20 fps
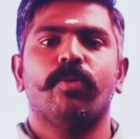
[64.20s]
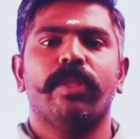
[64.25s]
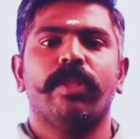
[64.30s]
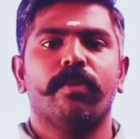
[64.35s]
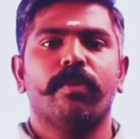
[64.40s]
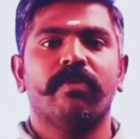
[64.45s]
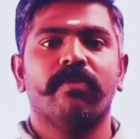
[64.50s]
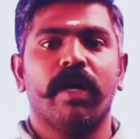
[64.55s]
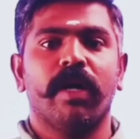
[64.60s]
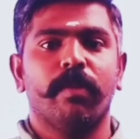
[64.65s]
போதே
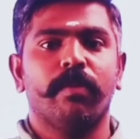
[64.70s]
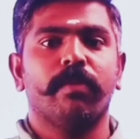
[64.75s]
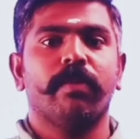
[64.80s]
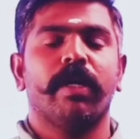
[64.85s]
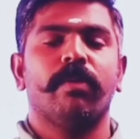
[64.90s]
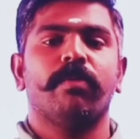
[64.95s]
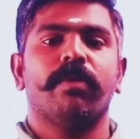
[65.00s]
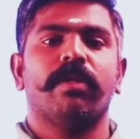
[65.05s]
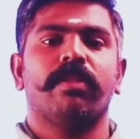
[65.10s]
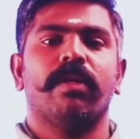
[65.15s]
நம்ம வாய்ப்பை
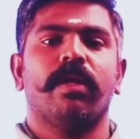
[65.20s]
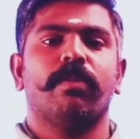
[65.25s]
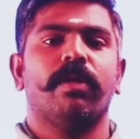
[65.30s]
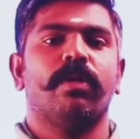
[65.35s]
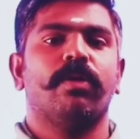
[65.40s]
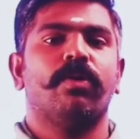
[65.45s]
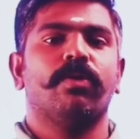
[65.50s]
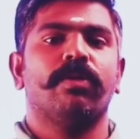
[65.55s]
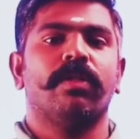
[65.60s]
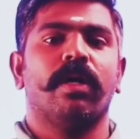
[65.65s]
பயன்படுத்தினா
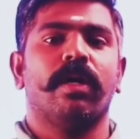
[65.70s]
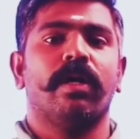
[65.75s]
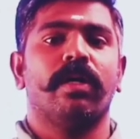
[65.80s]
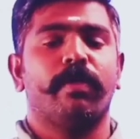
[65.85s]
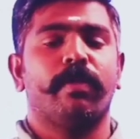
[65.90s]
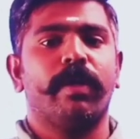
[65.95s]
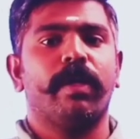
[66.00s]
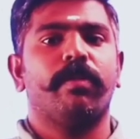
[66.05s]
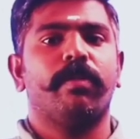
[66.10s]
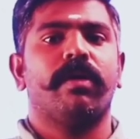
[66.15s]
மட்டும்தான்
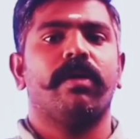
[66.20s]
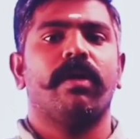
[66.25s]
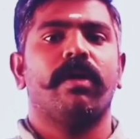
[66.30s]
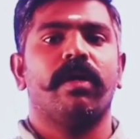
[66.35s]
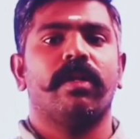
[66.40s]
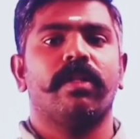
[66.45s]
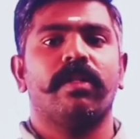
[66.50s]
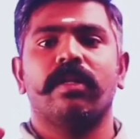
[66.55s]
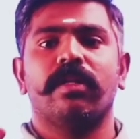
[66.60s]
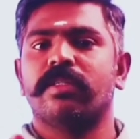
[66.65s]
எப்பேற்பட்ட
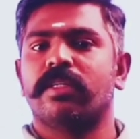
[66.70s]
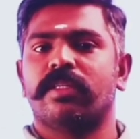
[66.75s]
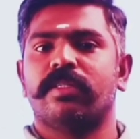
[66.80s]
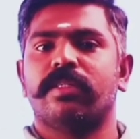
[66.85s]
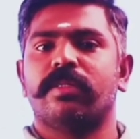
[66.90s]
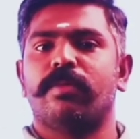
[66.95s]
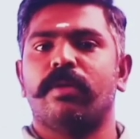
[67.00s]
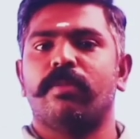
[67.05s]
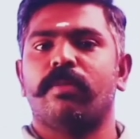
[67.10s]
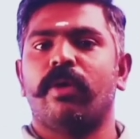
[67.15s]
ஆளாக இருந்தாலும்
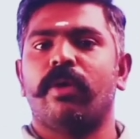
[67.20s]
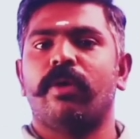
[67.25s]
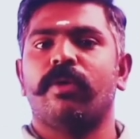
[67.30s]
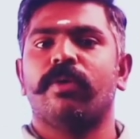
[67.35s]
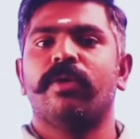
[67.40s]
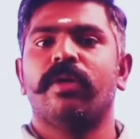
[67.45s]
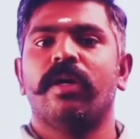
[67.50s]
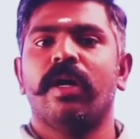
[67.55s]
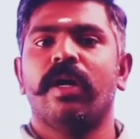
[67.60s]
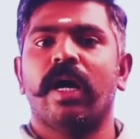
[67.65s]
சக்ஸஸ் பண்ண முடியும்
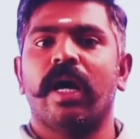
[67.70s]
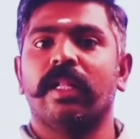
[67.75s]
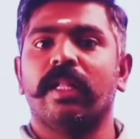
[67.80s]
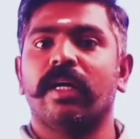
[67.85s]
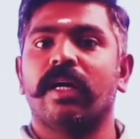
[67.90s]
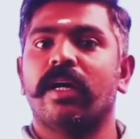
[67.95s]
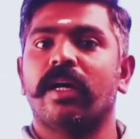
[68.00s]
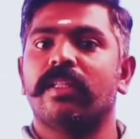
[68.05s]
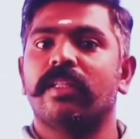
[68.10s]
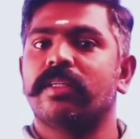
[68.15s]
அந்த
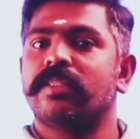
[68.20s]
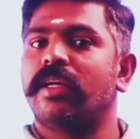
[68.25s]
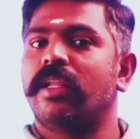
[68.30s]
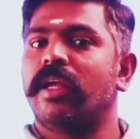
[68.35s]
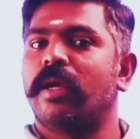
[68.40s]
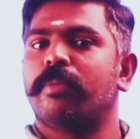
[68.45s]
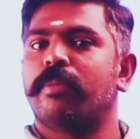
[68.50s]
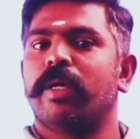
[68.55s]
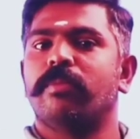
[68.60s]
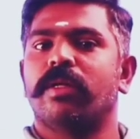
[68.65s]
களத்தை
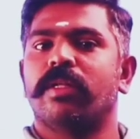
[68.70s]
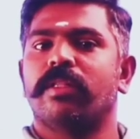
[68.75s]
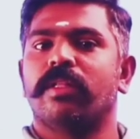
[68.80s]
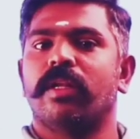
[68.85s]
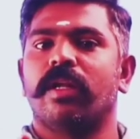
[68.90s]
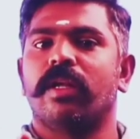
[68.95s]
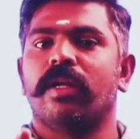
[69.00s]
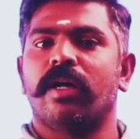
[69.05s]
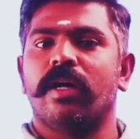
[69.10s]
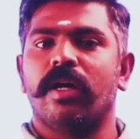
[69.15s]
சரியாக
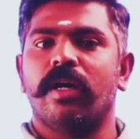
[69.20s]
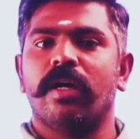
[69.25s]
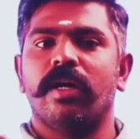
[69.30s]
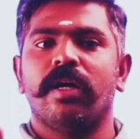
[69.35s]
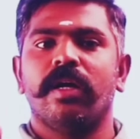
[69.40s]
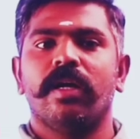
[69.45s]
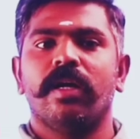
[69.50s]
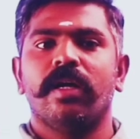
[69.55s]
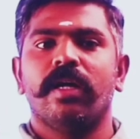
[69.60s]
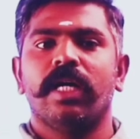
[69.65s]
பயன்படுத்தலைன்னா
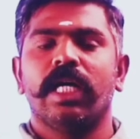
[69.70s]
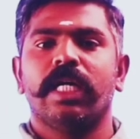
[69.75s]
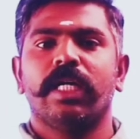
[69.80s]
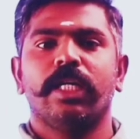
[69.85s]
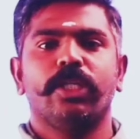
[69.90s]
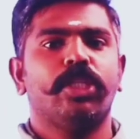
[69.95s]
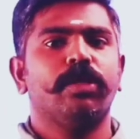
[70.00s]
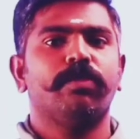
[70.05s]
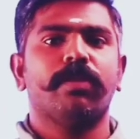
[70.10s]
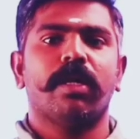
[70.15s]

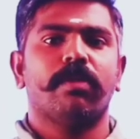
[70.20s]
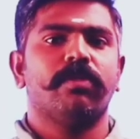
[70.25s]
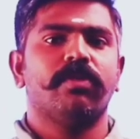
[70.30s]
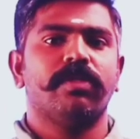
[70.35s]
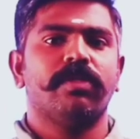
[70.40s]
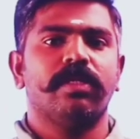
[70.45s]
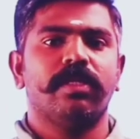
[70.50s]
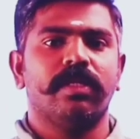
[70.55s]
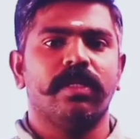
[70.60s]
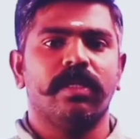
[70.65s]
நிச்சயமாக நம்ம
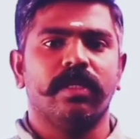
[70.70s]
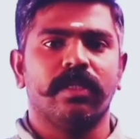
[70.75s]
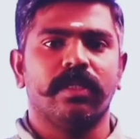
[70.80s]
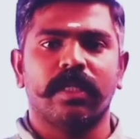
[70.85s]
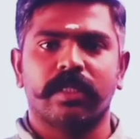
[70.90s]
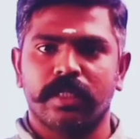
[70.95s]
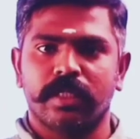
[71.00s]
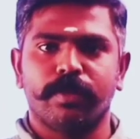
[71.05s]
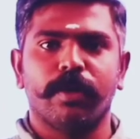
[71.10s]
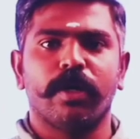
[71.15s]
வந்து
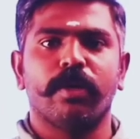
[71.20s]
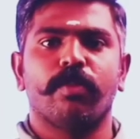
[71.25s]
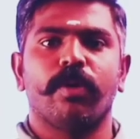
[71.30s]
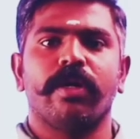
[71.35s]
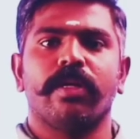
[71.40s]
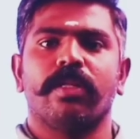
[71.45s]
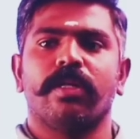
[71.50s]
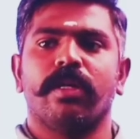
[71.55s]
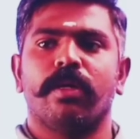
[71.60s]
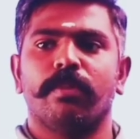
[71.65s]
சக்ஸஸ் பண்ண
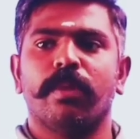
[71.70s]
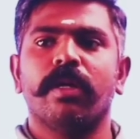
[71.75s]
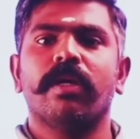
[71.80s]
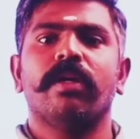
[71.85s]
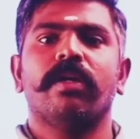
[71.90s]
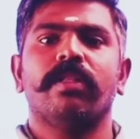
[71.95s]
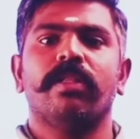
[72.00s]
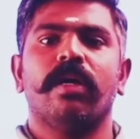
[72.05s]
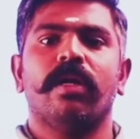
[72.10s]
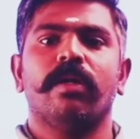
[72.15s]
முடியாது தான் பட்
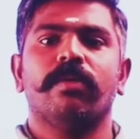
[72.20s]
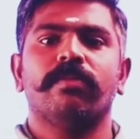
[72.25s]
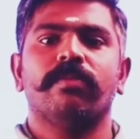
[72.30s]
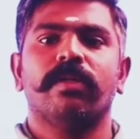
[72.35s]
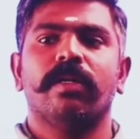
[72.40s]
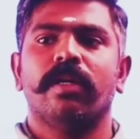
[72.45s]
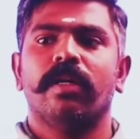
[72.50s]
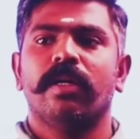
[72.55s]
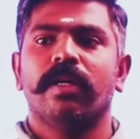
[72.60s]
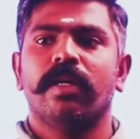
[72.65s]
இருந்தாலும்
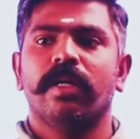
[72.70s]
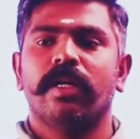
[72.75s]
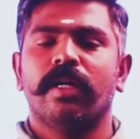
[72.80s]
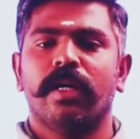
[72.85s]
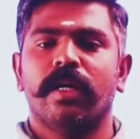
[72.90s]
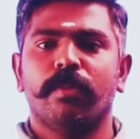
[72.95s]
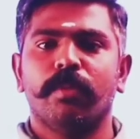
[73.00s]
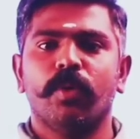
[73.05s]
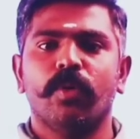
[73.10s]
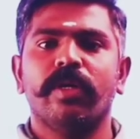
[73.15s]

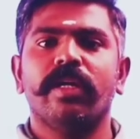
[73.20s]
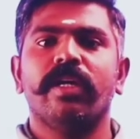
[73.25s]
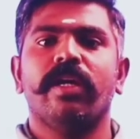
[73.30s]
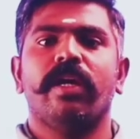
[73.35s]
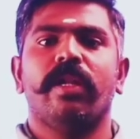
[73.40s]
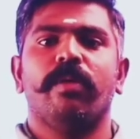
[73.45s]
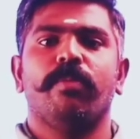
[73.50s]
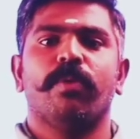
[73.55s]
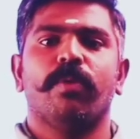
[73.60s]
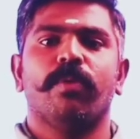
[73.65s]
நம்ம ஒன்று
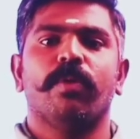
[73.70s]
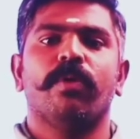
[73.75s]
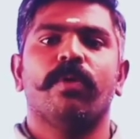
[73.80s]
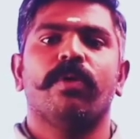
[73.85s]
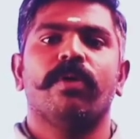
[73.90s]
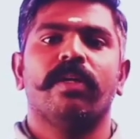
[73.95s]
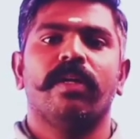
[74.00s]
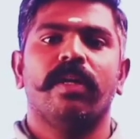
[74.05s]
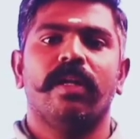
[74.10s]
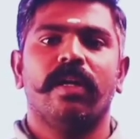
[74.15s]
ஏறி போவோம்
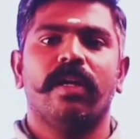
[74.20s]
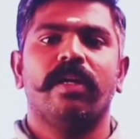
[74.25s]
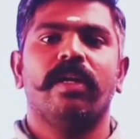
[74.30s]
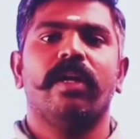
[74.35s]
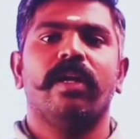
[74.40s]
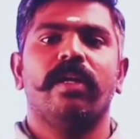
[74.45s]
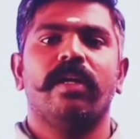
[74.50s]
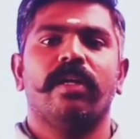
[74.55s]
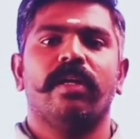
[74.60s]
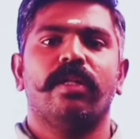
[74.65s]
இல்லைனா
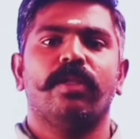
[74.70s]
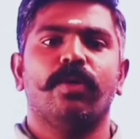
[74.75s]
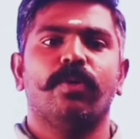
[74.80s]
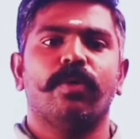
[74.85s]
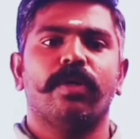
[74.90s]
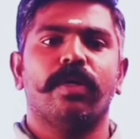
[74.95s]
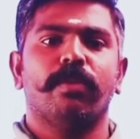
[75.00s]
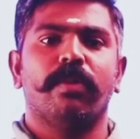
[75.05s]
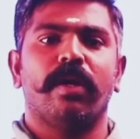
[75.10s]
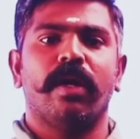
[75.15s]
ஏனியாக
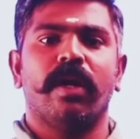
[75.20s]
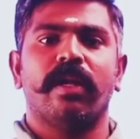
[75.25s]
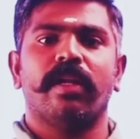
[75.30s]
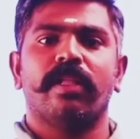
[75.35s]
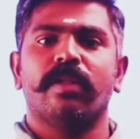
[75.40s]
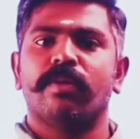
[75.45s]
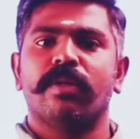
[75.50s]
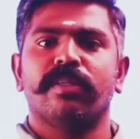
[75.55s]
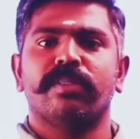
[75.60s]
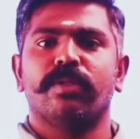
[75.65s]
இருந்துருவோம் நம்ம
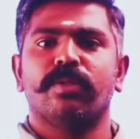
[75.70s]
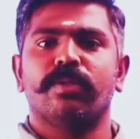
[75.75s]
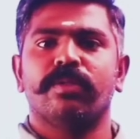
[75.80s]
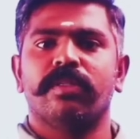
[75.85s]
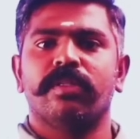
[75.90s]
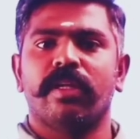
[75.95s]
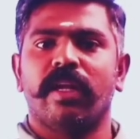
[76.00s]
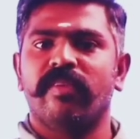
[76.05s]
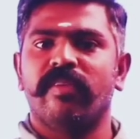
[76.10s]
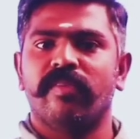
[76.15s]
நினைக்கிறத விட சந்தோஷம்
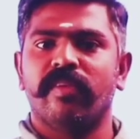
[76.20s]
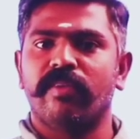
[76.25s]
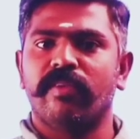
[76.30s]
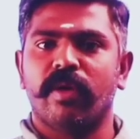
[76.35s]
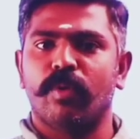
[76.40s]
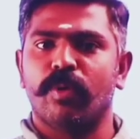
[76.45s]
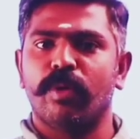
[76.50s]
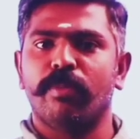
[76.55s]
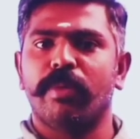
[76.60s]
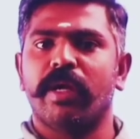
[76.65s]
இந்த லைஃப்பில்
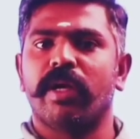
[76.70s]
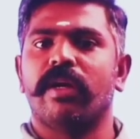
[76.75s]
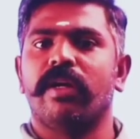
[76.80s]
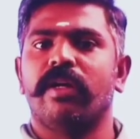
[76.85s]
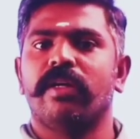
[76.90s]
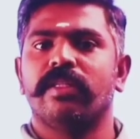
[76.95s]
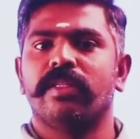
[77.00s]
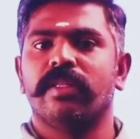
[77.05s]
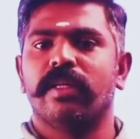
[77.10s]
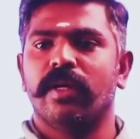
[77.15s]
வேறு ஒன்றுமே
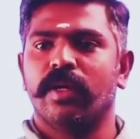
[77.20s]
கிடையாது